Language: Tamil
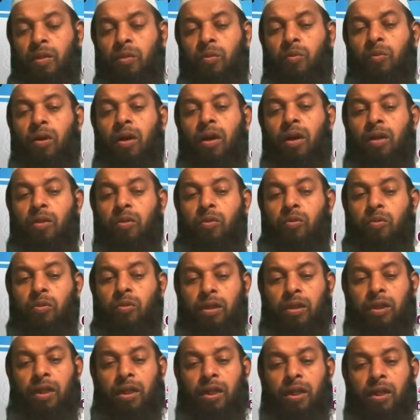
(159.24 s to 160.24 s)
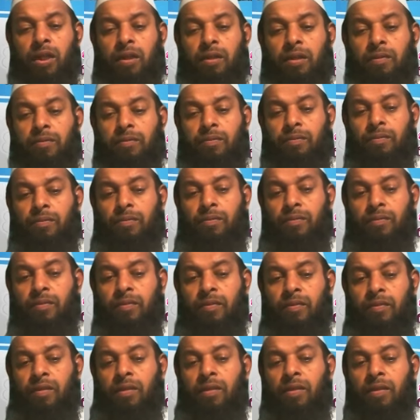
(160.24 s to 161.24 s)
இவ்வாறு கூறினார்கள்
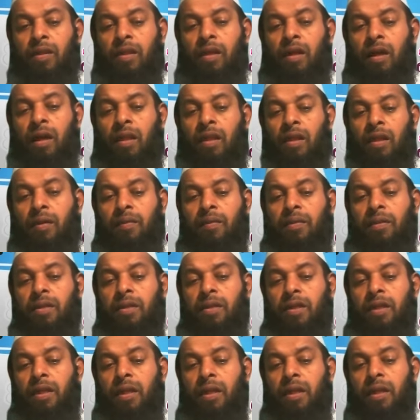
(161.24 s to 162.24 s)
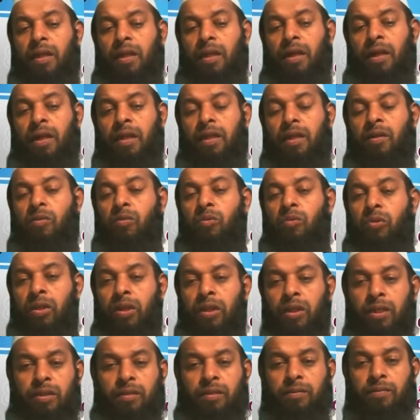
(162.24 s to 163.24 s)
அதாவது என்
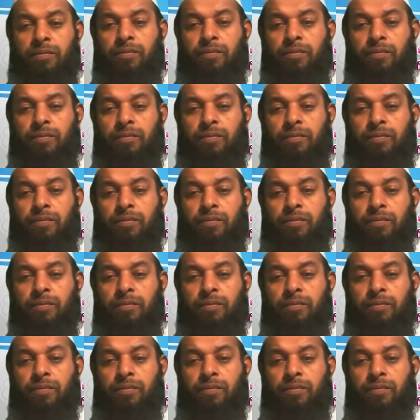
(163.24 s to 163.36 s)
உயிர்